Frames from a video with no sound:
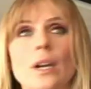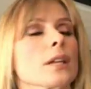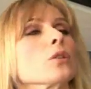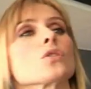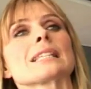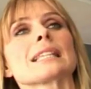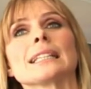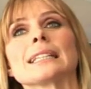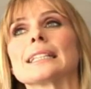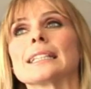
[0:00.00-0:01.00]
che
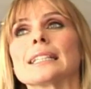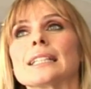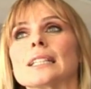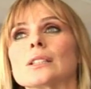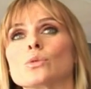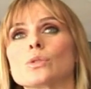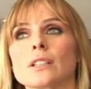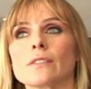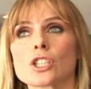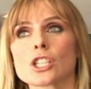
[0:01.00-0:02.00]
nonostante tutte
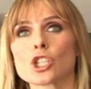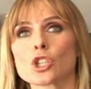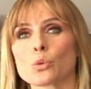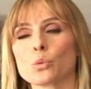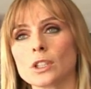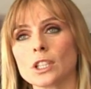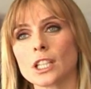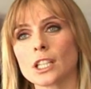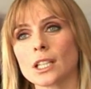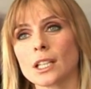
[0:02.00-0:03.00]
le
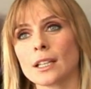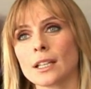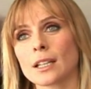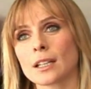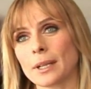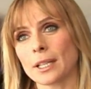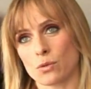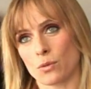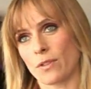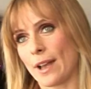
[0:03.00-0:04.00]
vicissitudini rimane al
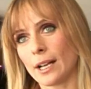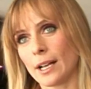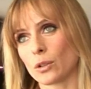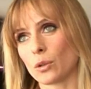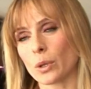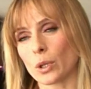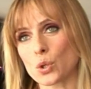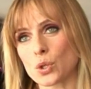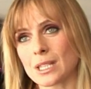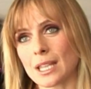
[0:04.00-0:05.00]
suo fianco, comunque lo
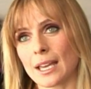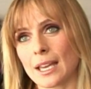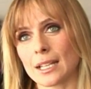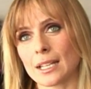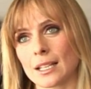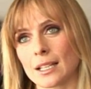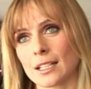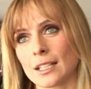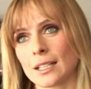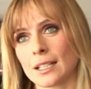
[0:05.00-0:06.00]
sostiene.
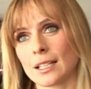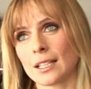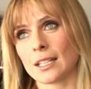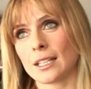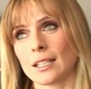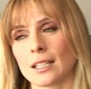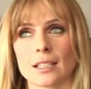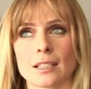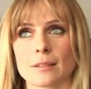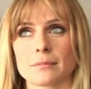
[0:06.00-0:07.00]

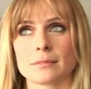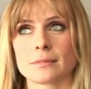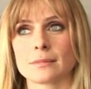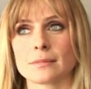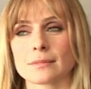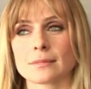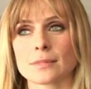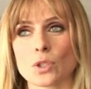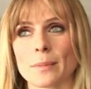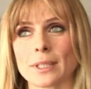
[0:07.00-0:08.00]
E, mm,
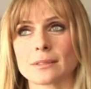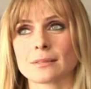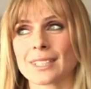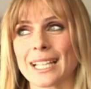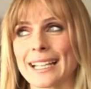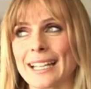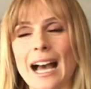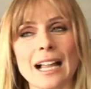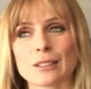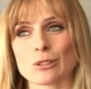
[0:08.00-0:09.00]
insomma, tiene
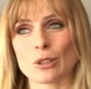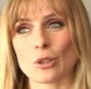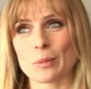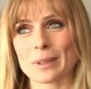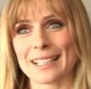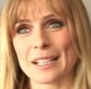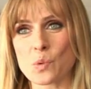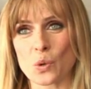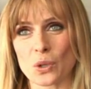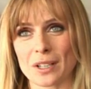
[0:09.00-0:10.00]
alto il nome
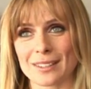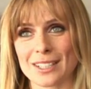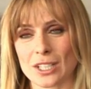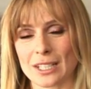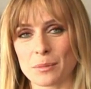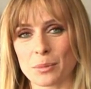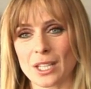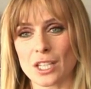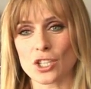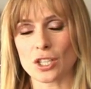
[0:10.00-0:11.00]
dell'amore, quindi cerca di
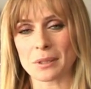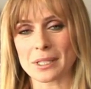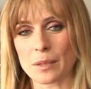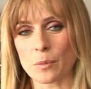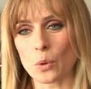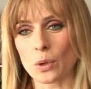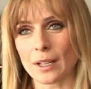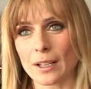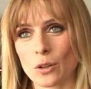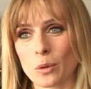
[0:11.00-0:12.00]
proteggere
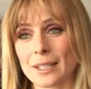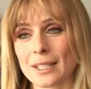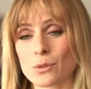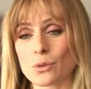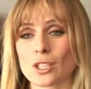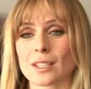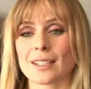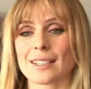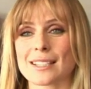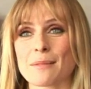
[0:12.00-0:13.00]
quest'amore, come
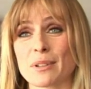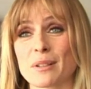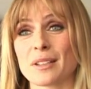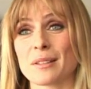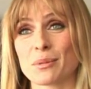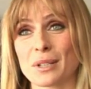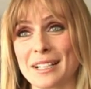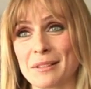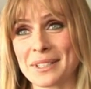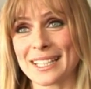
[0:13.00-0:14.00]
succede sempre più
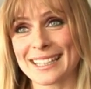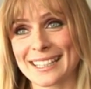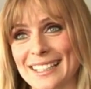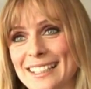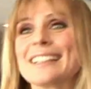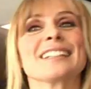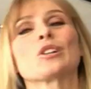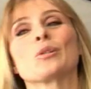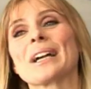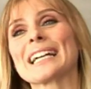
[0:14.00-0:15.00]
raramente
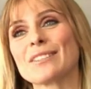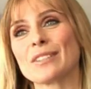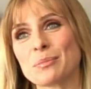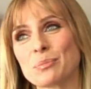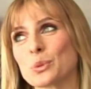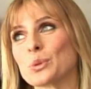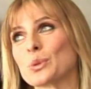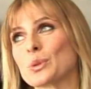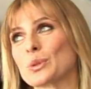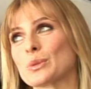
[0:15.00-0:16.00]
come accadeva di più
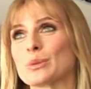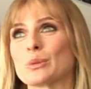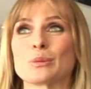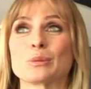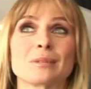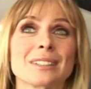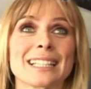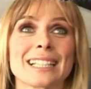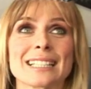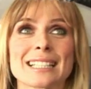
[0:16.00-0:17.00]

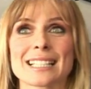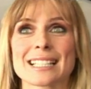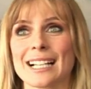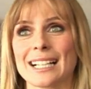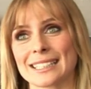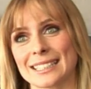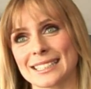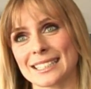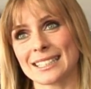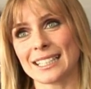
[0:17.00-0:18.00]
negli anni 60,
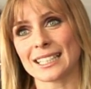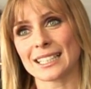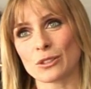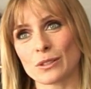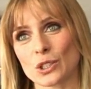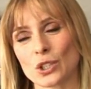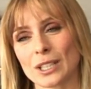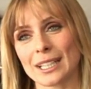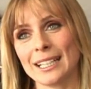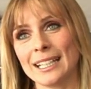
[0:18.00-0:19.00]
70, dove le
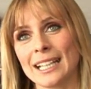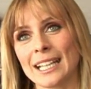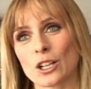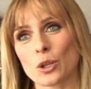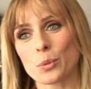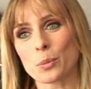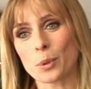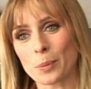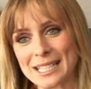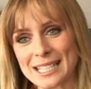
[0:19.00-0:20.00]
donne erano più
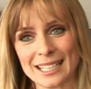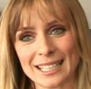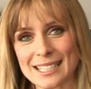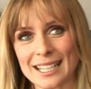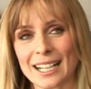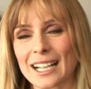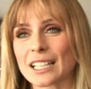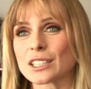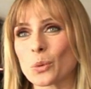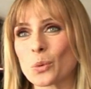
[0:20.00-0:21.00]
propense a stare
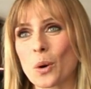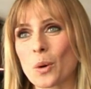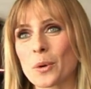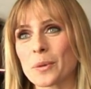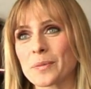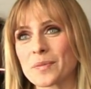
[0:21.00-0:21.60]
accanto a un uomo.